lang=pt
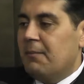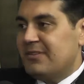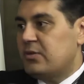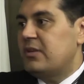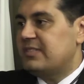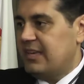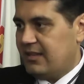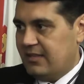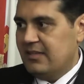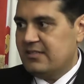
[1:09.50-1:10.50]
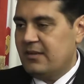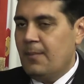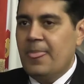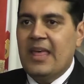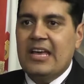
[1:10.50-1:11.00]
Mas eu tenho certeza
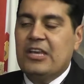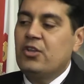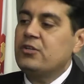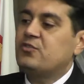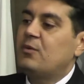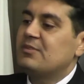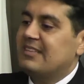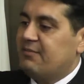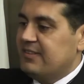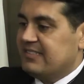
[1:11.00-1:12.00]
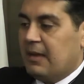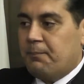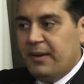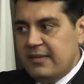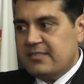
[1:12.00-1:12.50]
que nós vamos avançar,
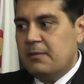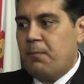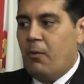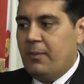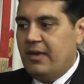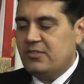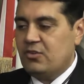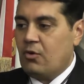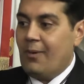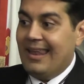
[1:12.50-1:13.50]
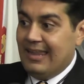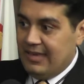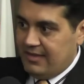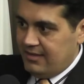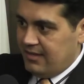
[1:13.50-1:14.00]
principalmente com a
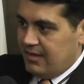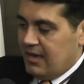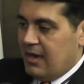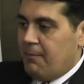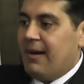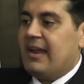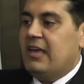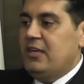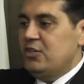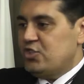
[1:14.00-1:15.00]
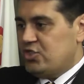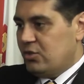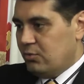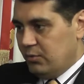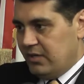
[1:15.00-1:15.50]
lei, para
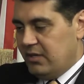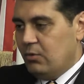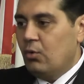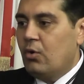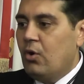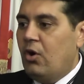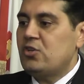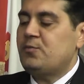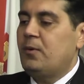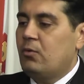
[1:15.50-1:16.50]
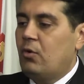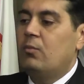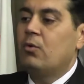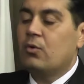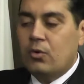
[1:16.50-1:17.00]
instituir o gospel
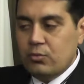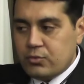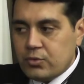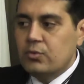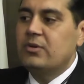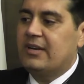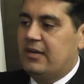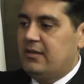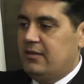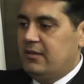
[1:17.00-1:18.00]
como cultura